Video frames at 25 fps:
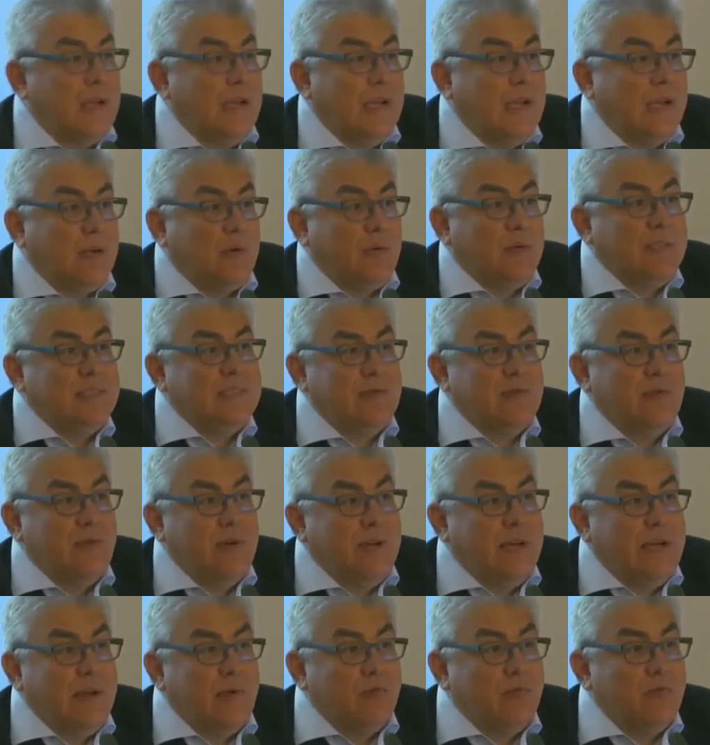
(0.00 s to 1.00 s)
questo
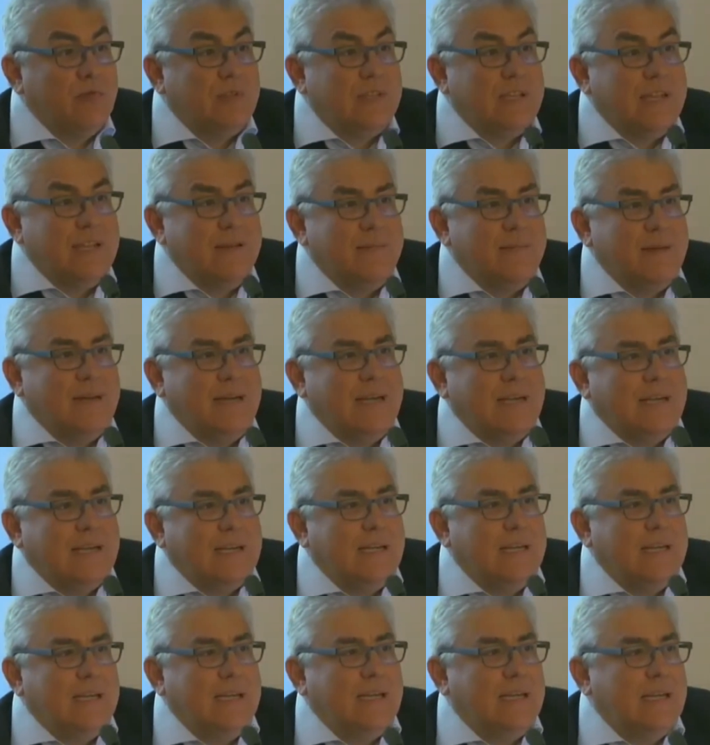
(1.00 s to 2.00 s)
è un tema
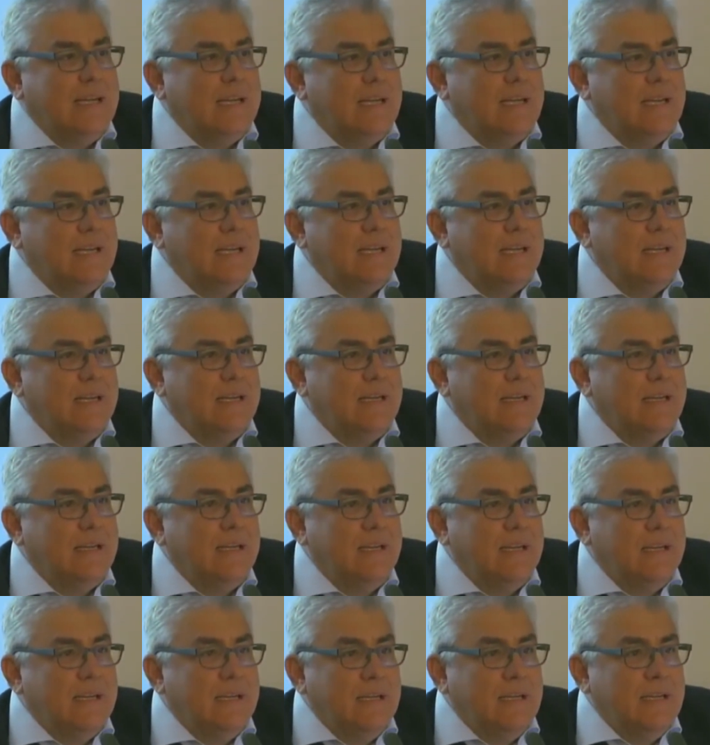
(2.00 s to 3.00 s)
che,
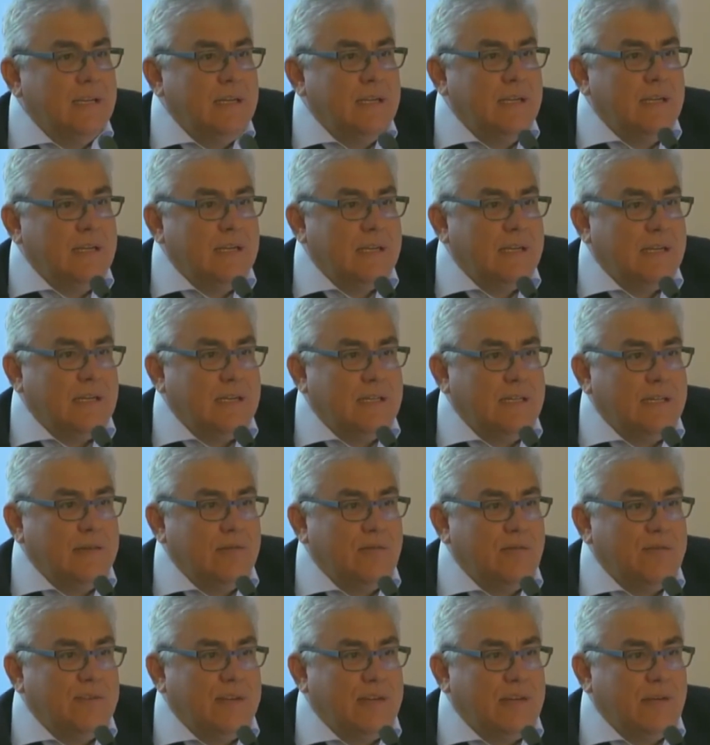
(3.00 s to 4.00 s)
che,
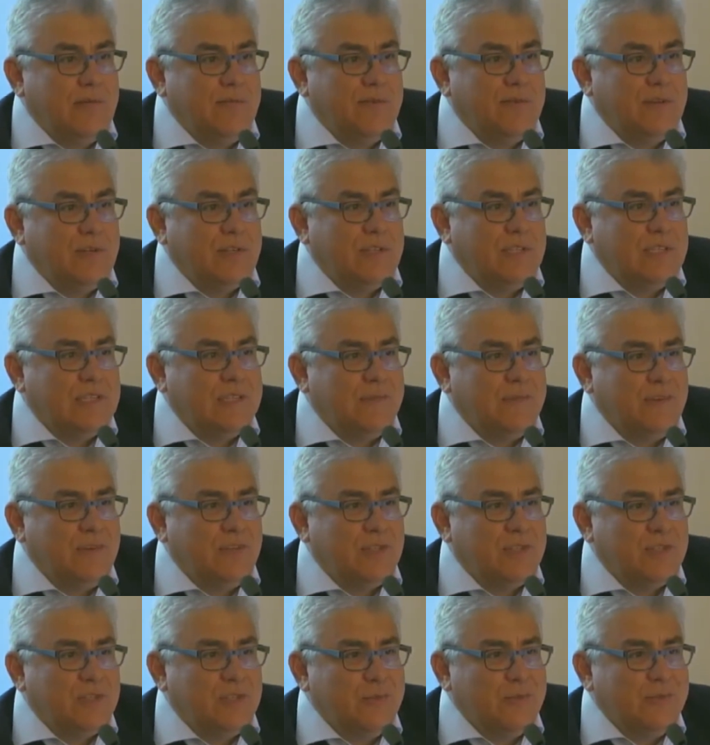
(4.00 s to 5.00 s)
devo fare un forte
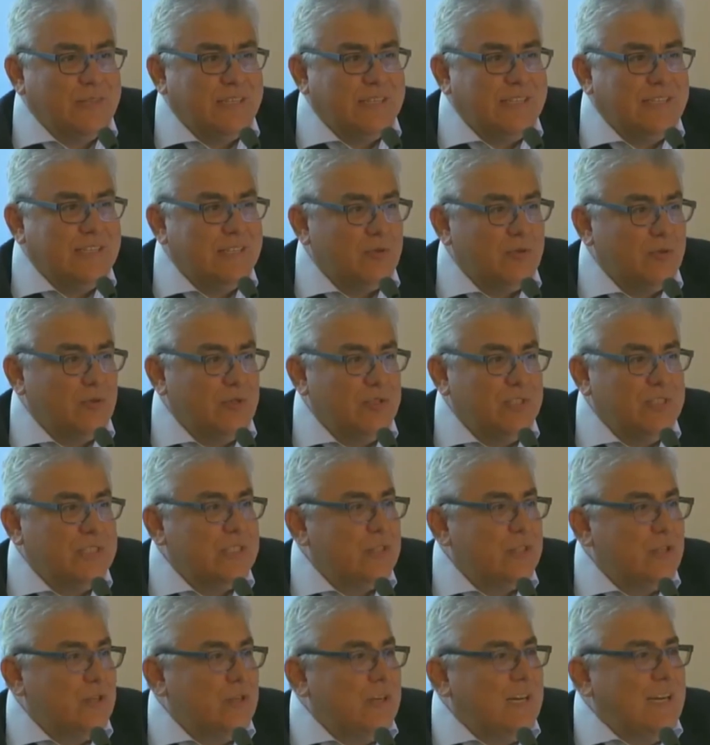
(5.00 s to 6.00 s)
sforzo per
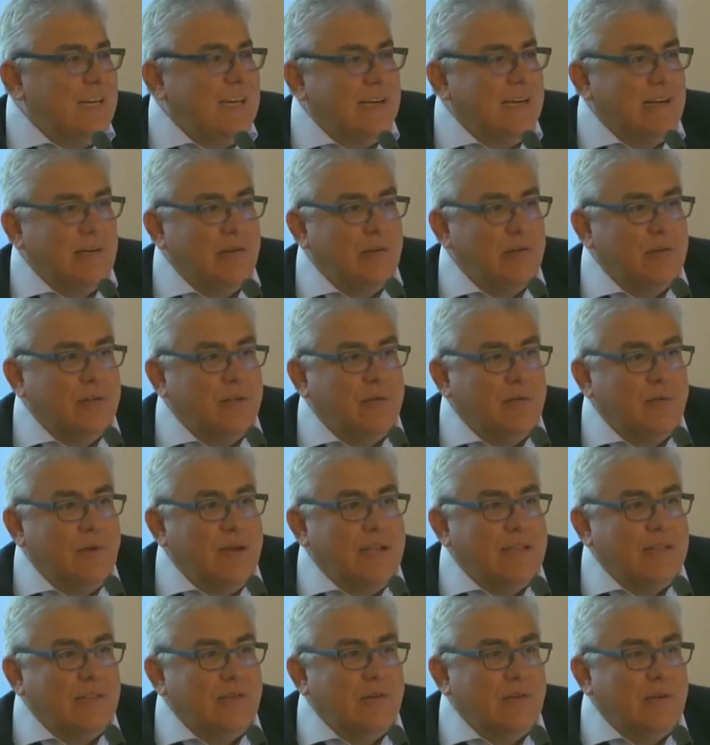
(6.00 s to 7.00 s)
desuggestionarlo in
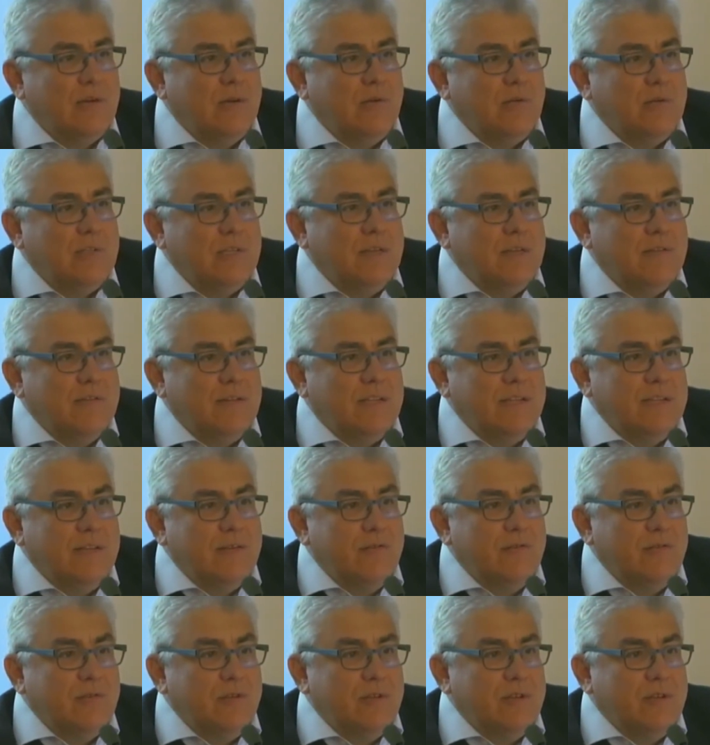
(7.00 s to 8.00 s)
quanto è un tema di
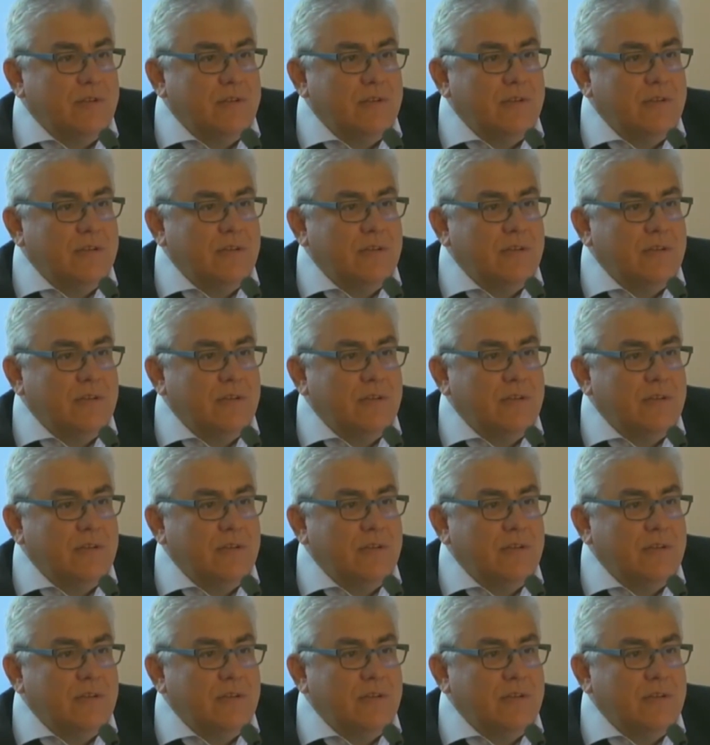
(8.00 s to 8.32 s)
cui